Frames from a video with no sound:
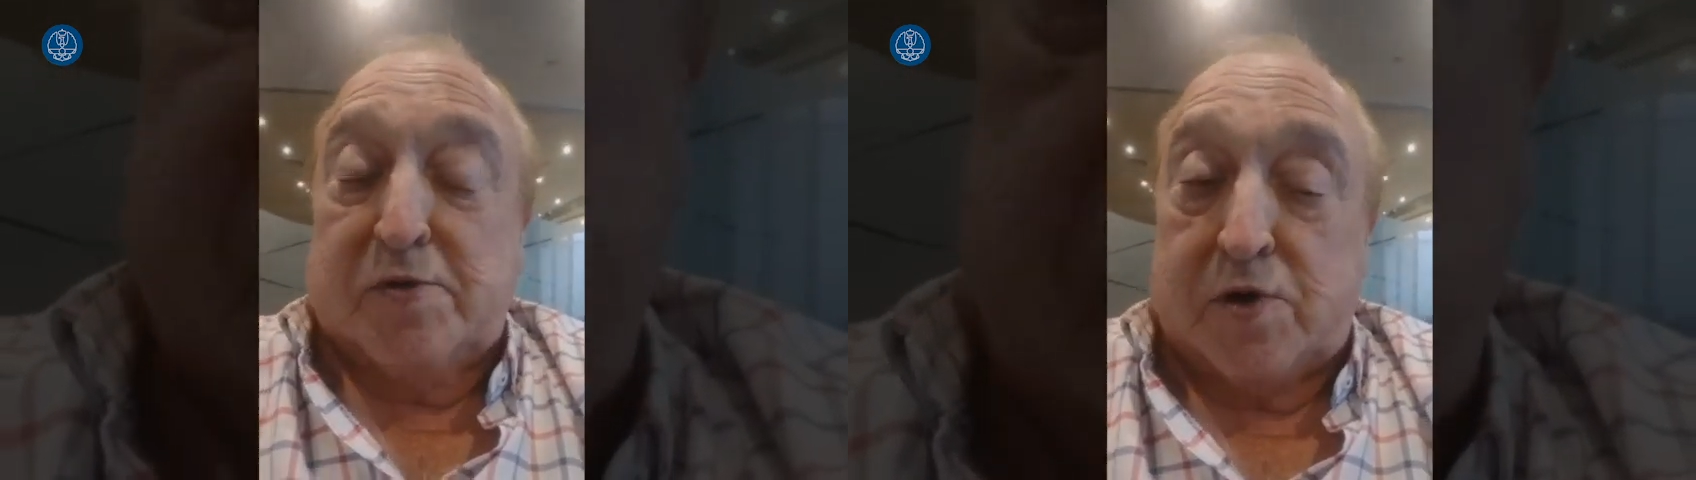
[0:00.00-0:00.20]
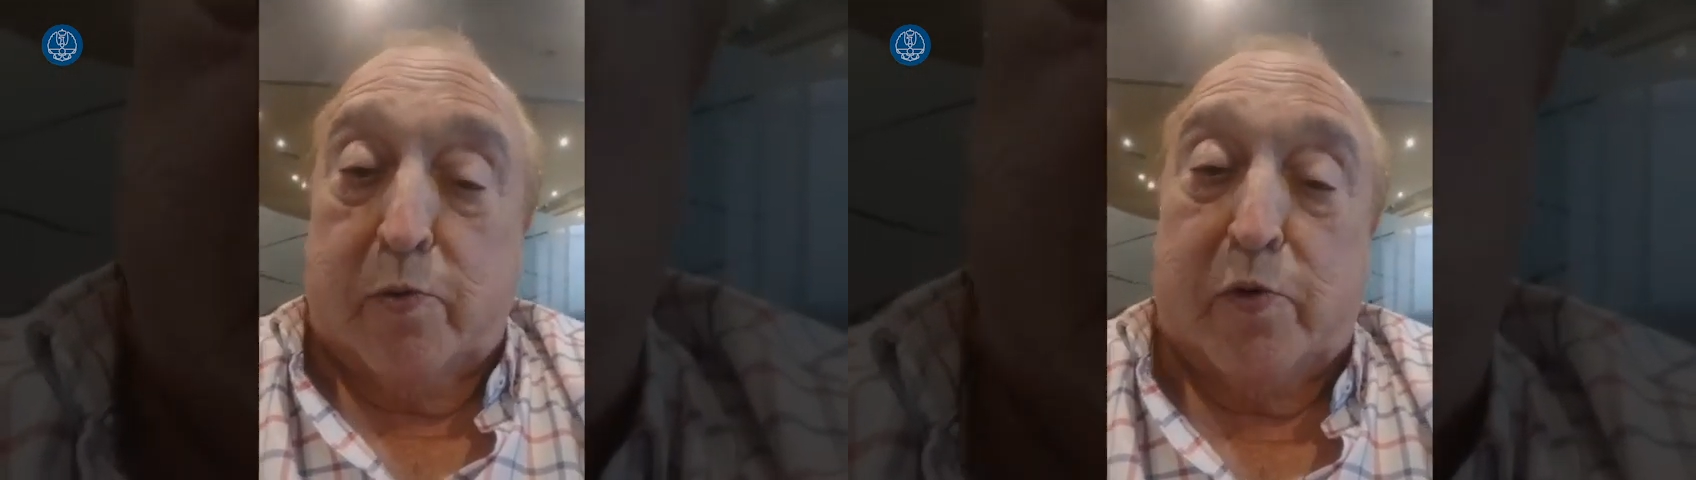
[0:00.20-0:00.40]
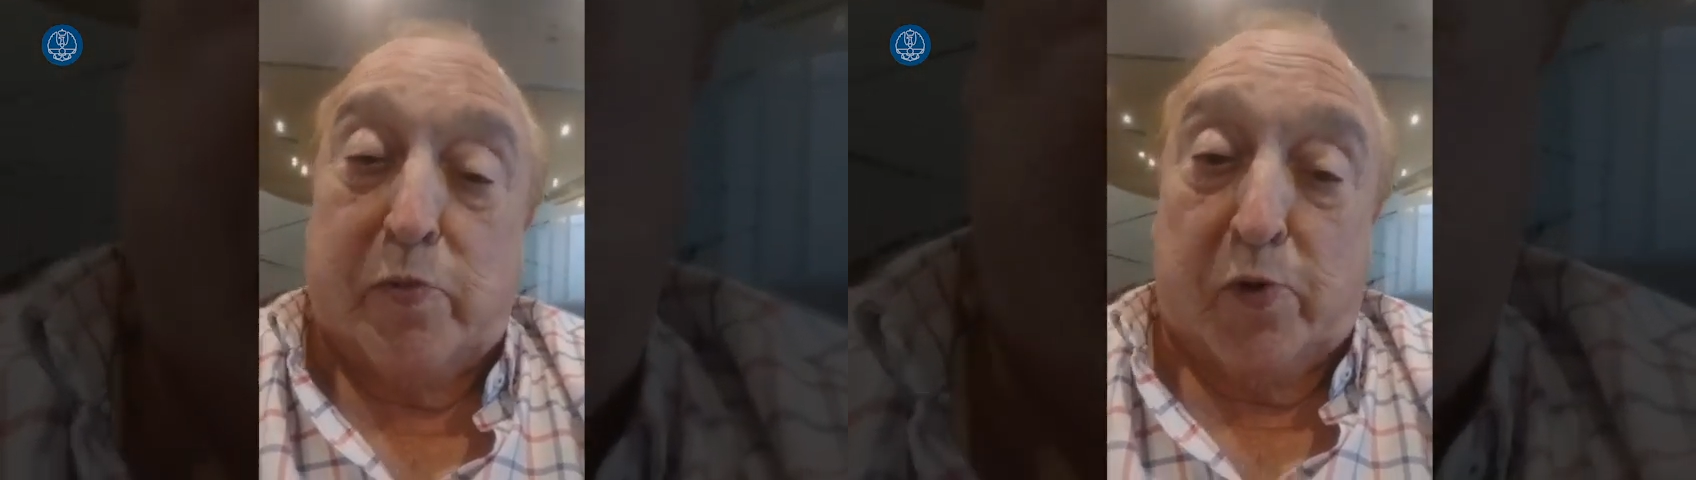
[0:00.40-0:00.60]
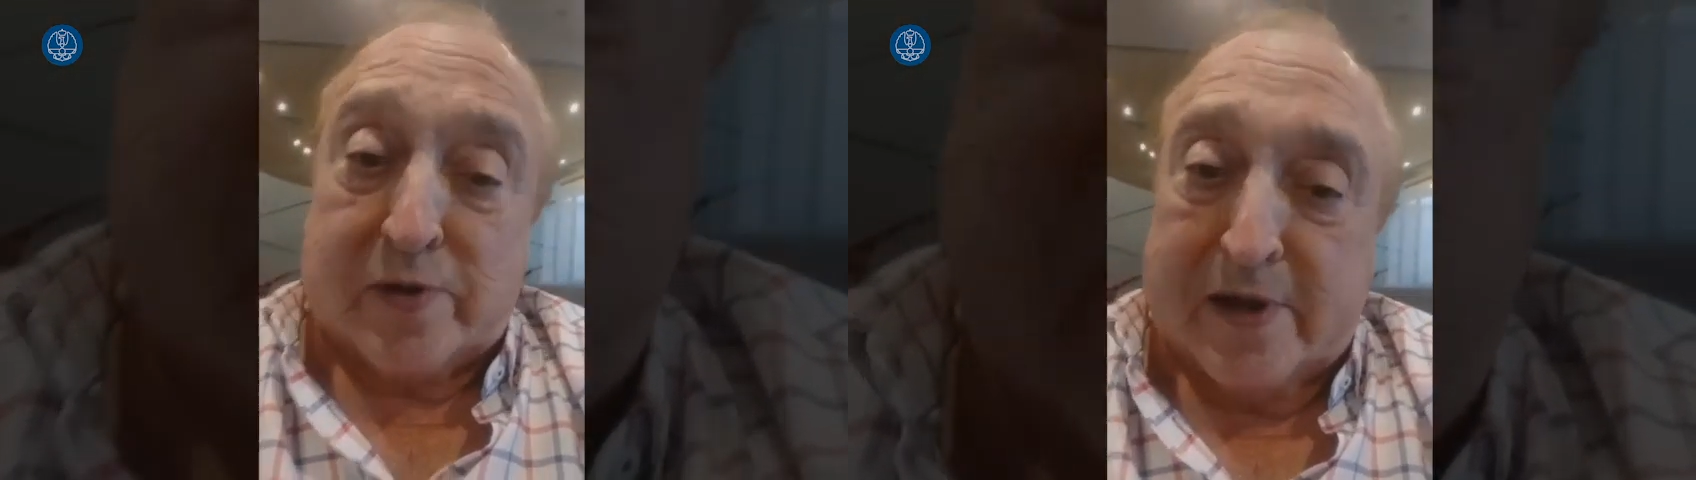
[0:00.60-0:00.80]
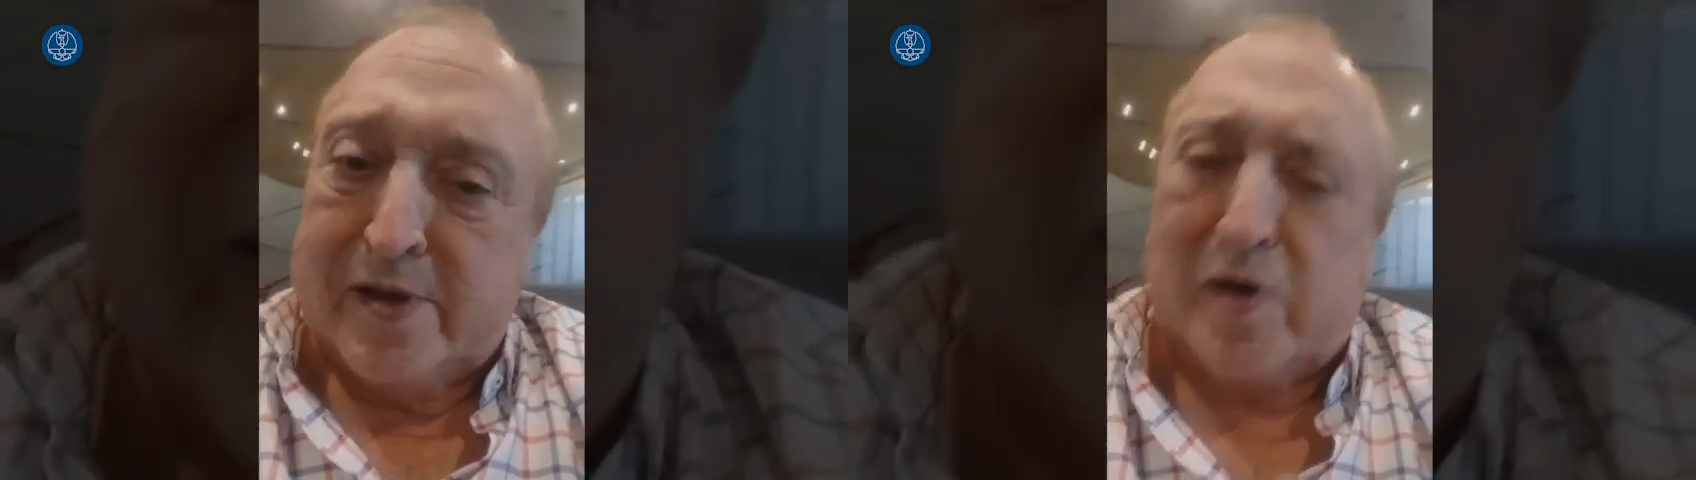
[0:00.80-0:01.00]
misión muy
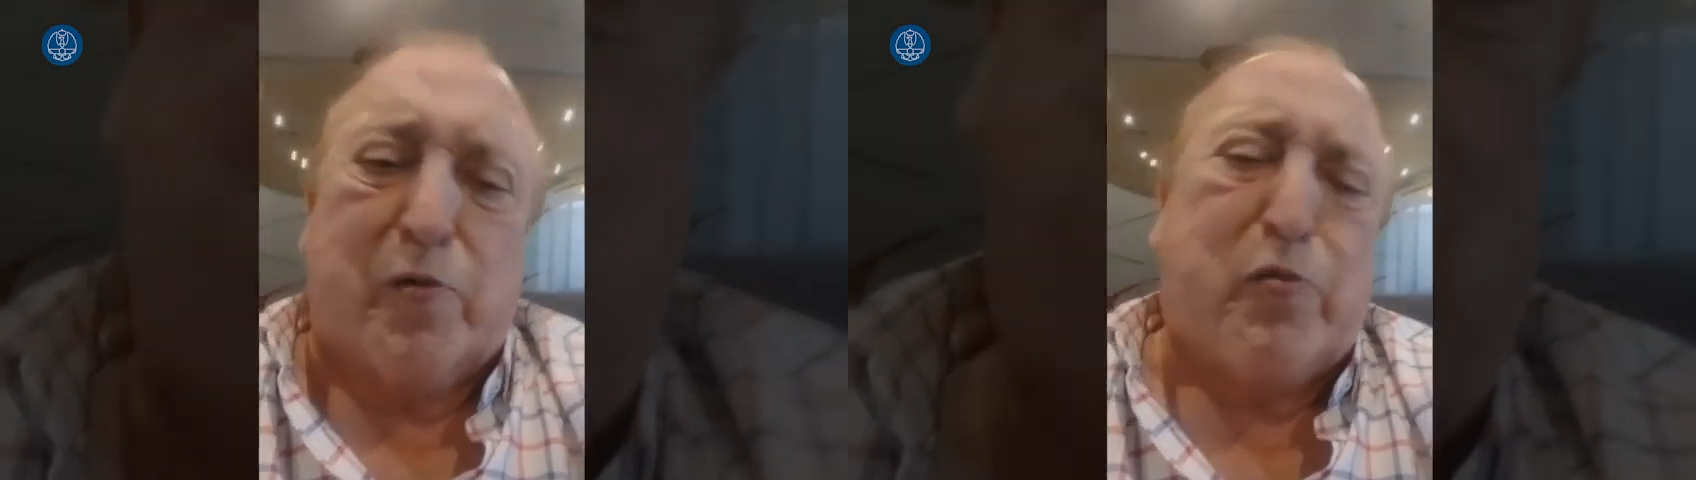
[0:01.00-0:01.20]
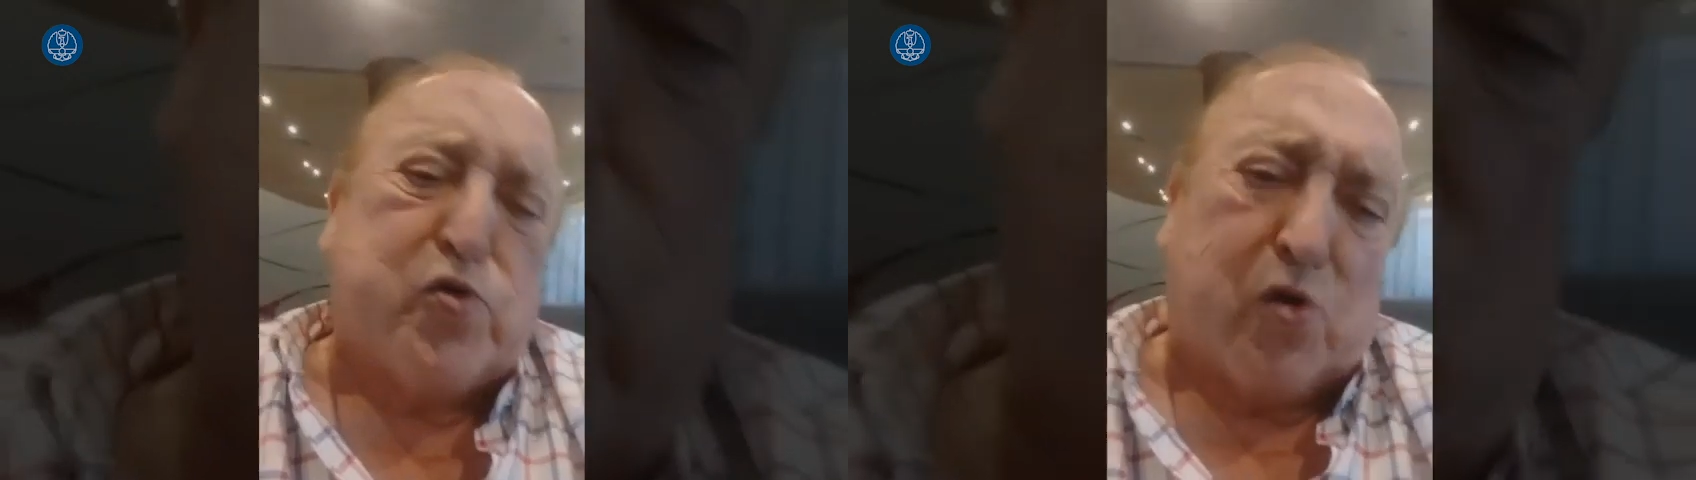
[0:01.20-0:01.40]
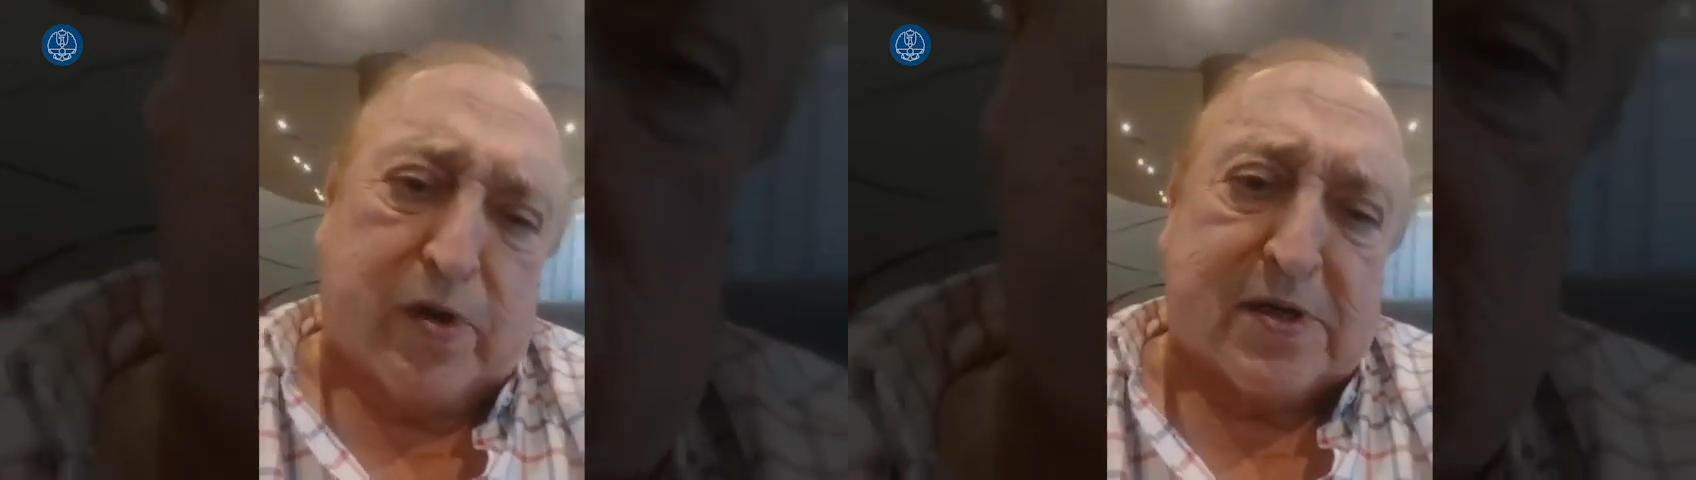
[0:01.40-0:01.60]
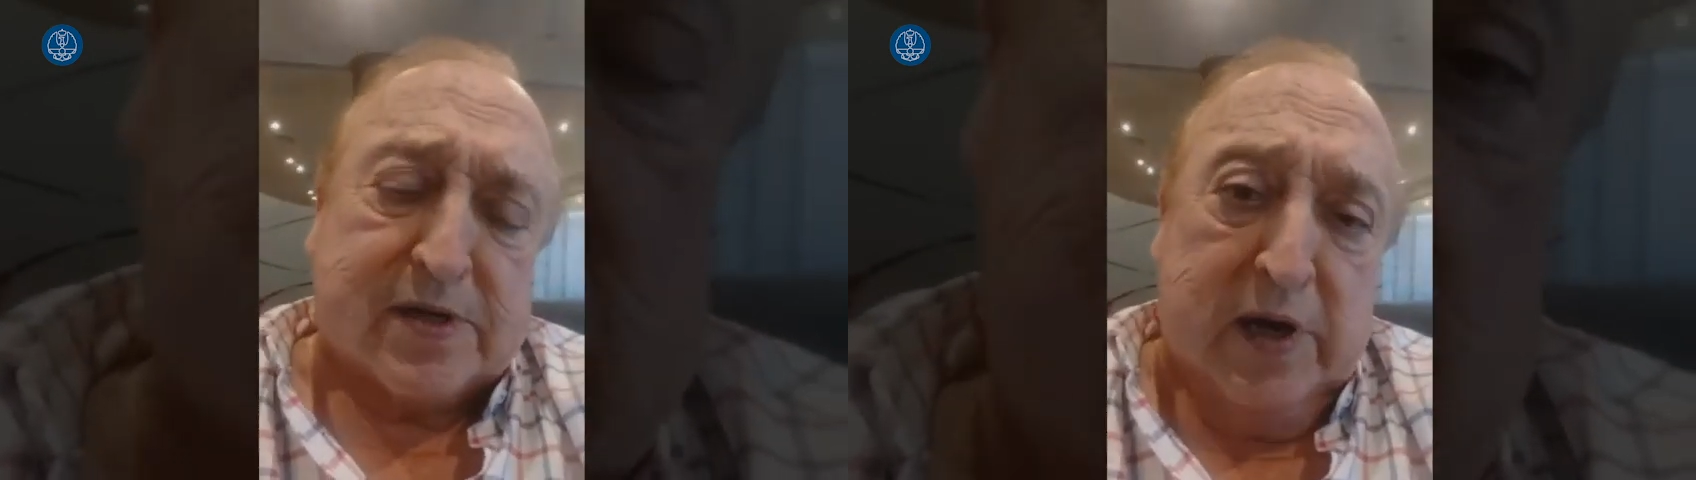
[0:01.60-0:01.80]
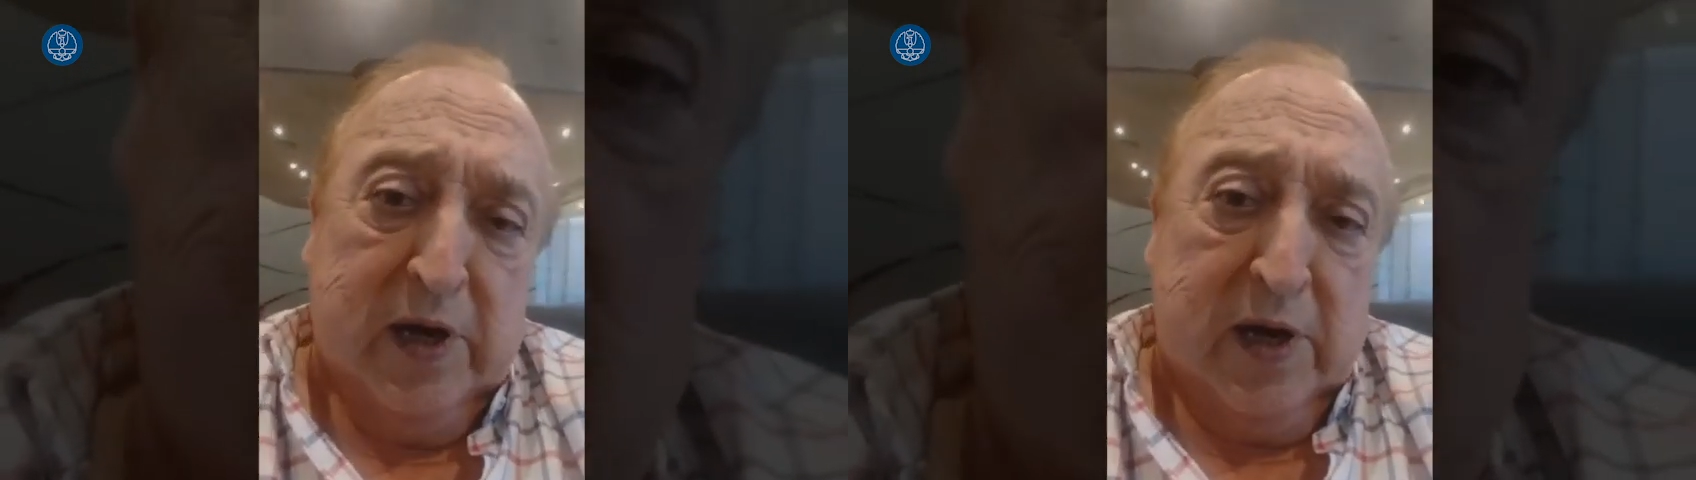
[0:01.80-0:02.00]
importante como todas